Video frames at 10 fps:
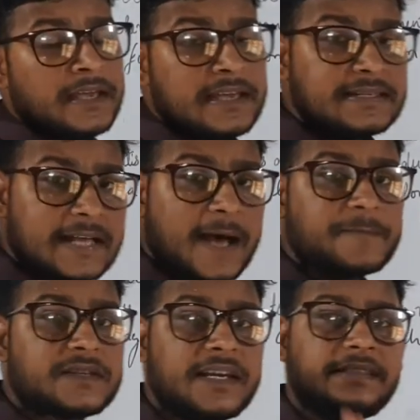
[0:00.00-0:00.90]
हिसाब
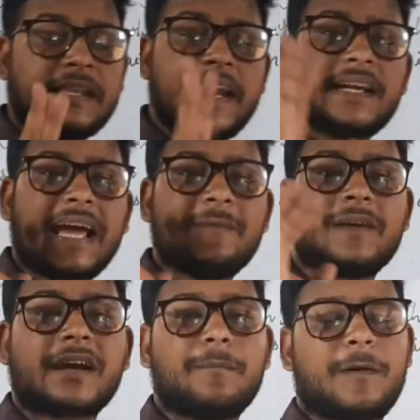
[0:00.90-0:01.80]
से थ्री टाइप
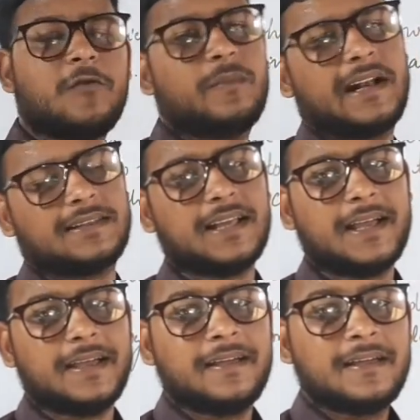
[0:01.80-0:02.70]
के कंपाउंड बनाता
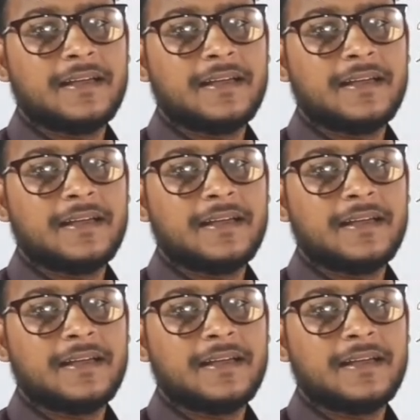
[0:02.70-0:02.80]
है